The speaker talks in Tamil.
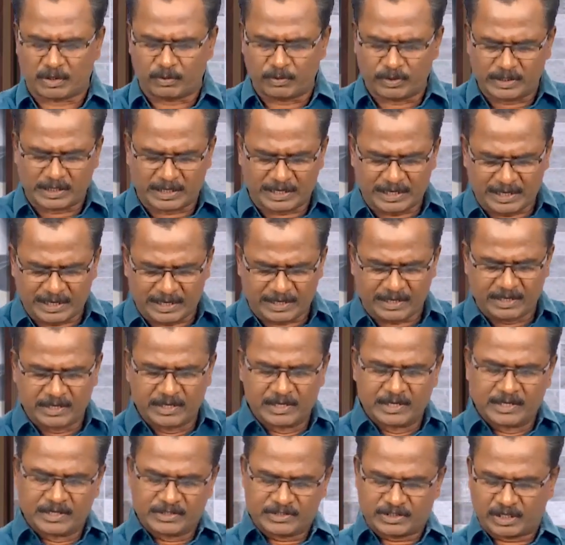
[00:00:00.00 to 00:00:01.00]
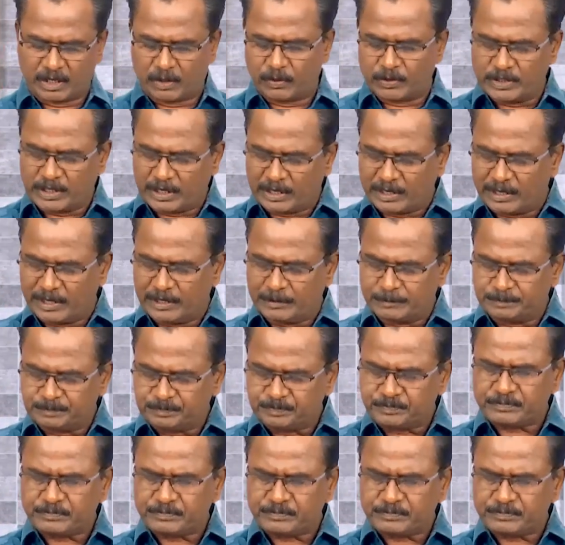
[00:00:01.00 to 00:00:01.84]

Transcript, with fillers: சகோதர சகோதரிகளே